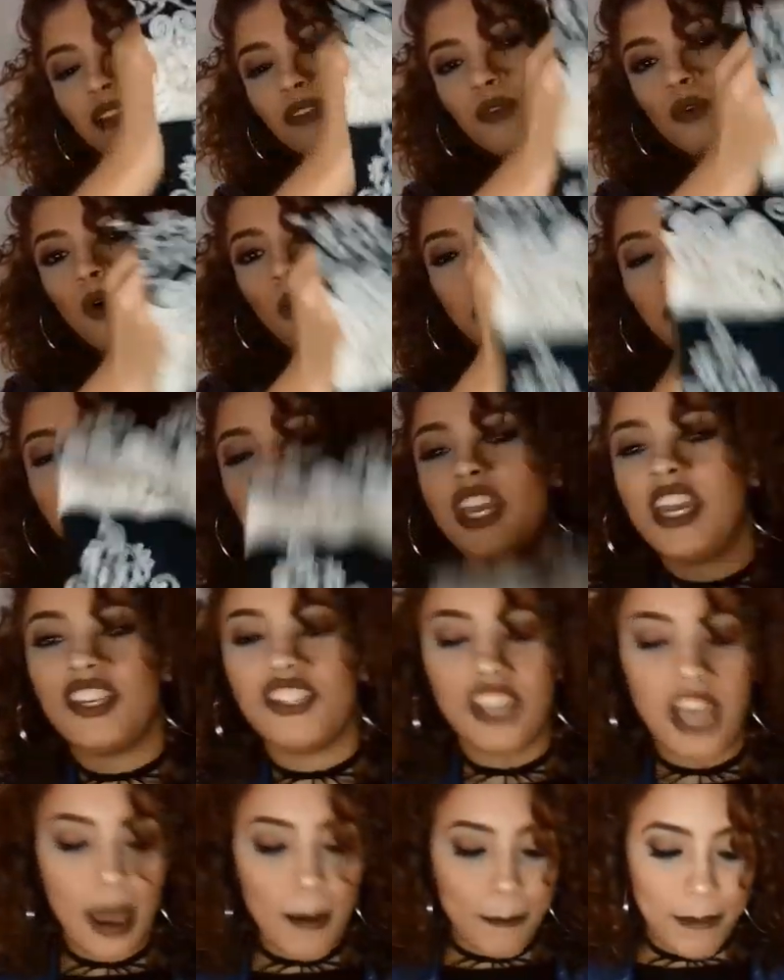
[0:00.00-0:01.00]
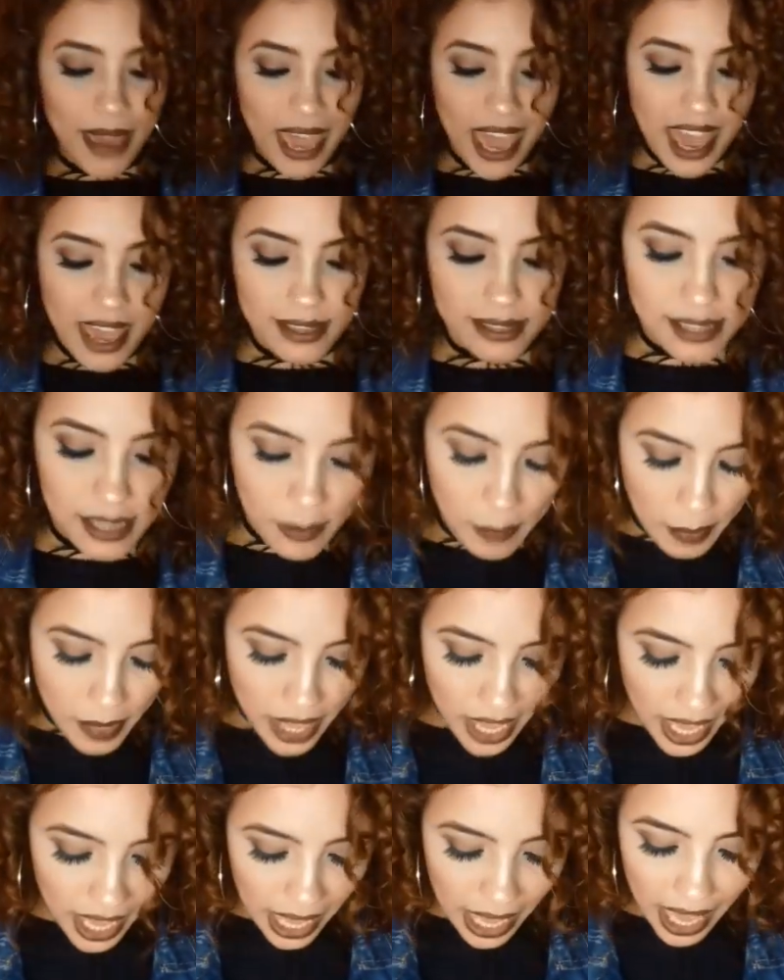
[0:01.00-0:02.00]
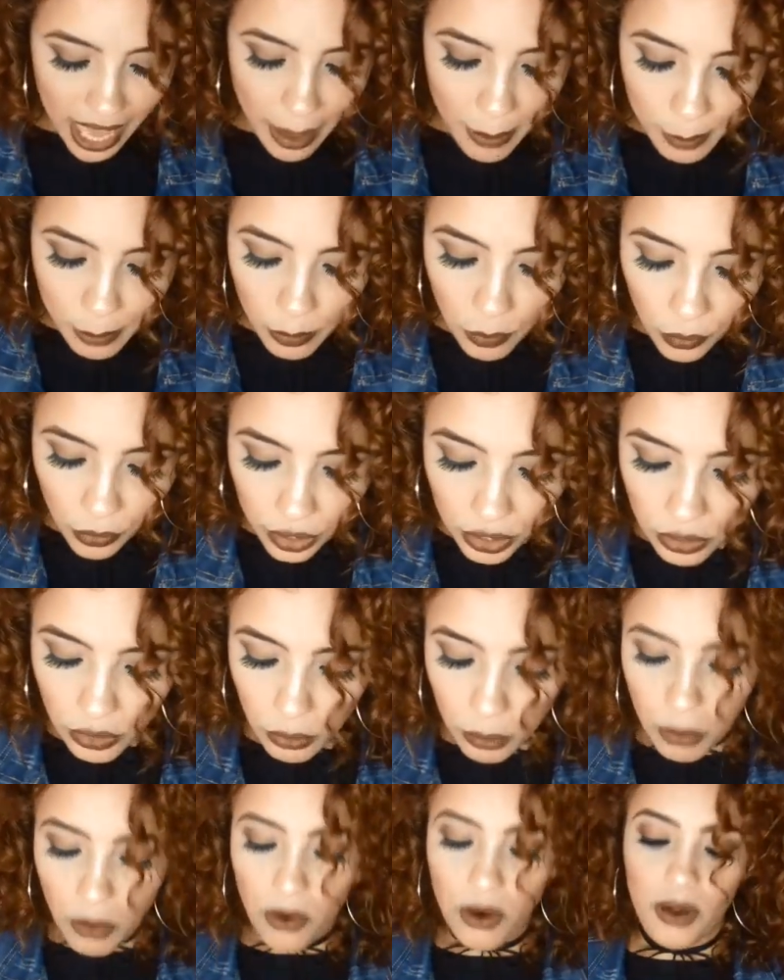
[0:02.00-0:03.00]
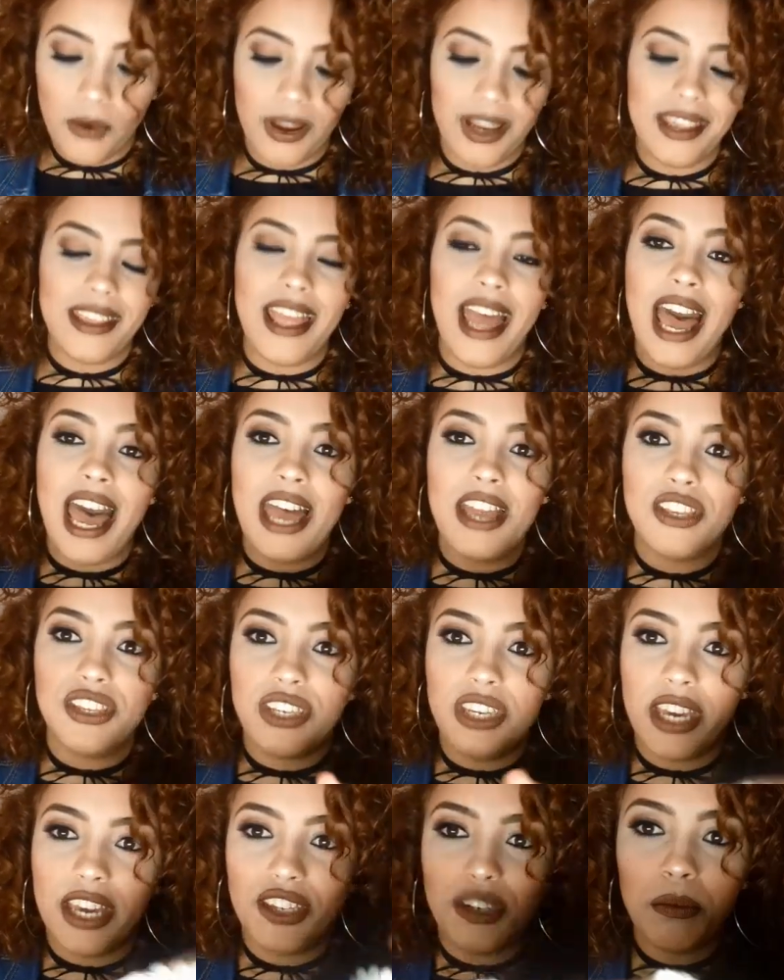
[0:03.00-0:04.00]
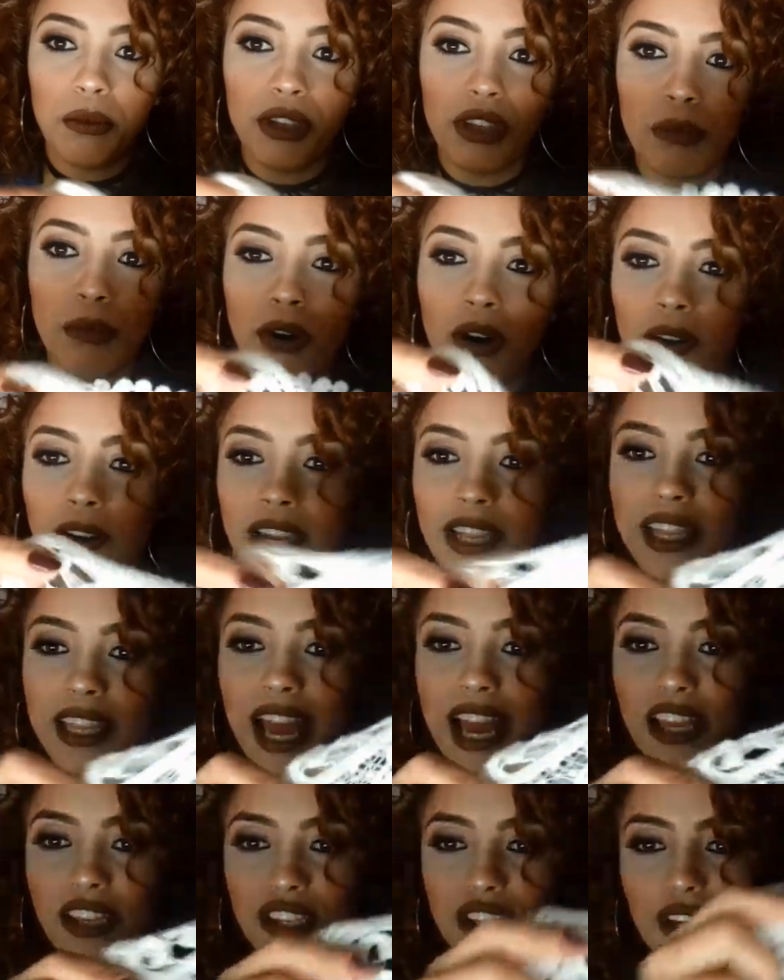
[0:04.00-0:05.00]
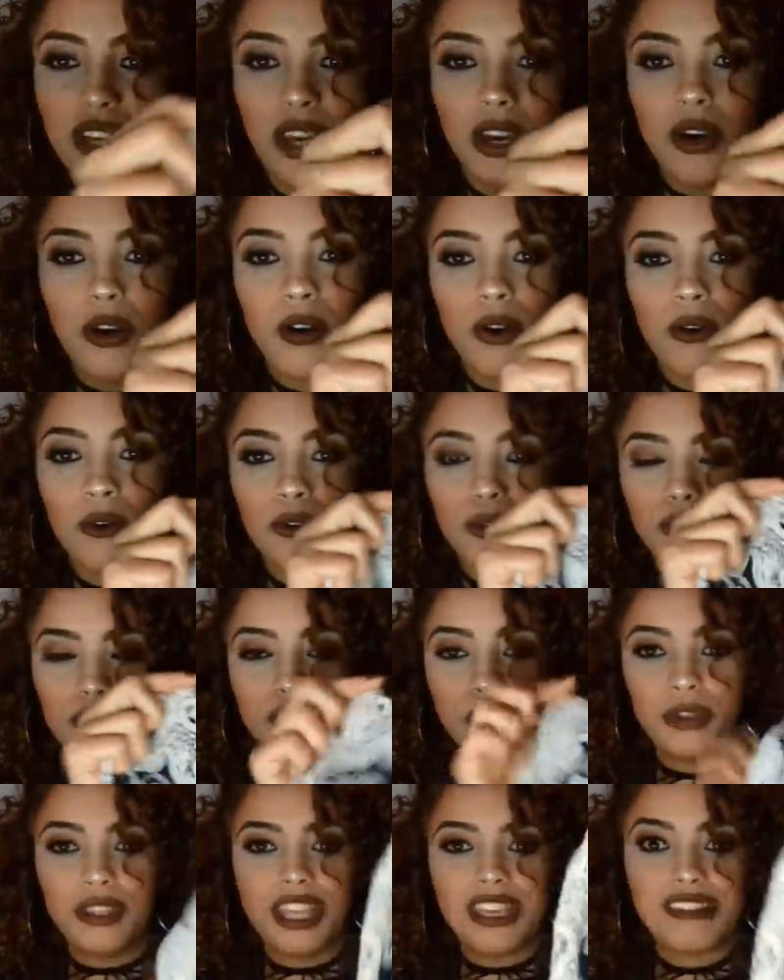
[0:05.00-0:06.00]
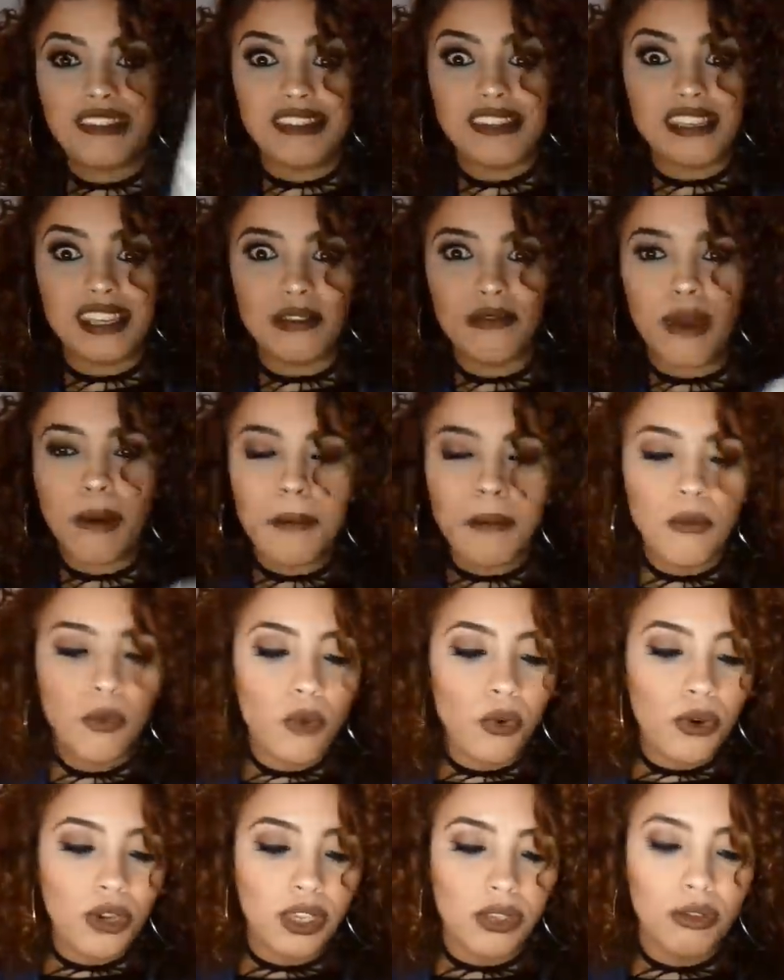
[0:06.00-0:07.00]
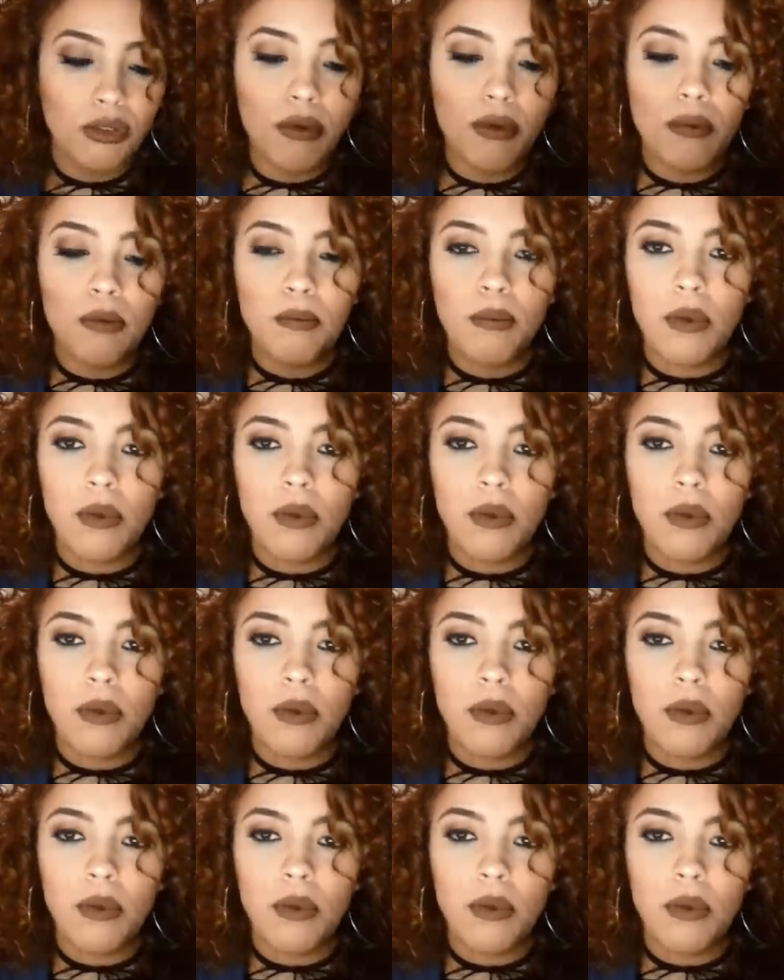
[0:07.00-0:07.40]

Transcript: ela no corpo. Gente, a peça é muito boa qualidade. É de muito boa qualidade. O, o tecido é muito